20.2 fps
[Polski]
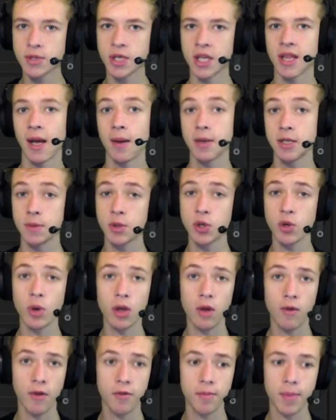na przykład dam Ci
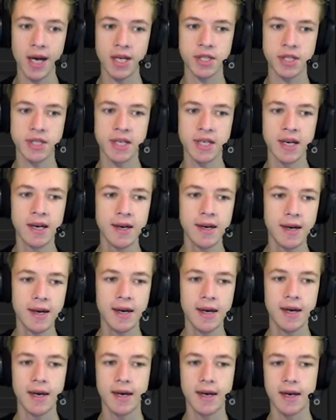przykładowe w paczce.
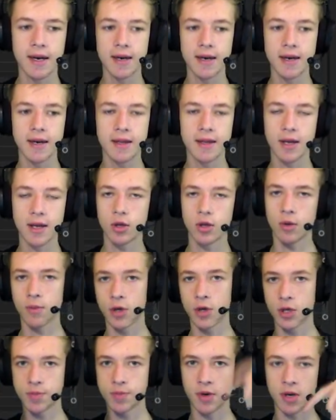E, tej, którą
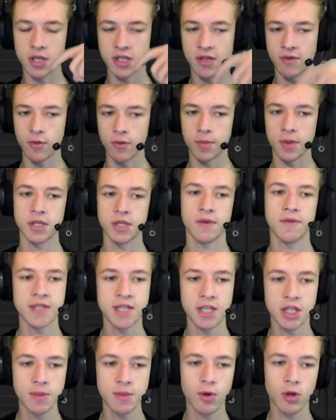możesz pobrać tam w opisie.
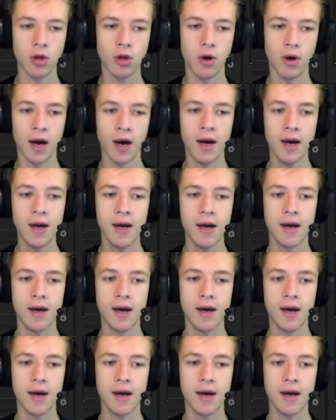Więc zacznijmy od loga.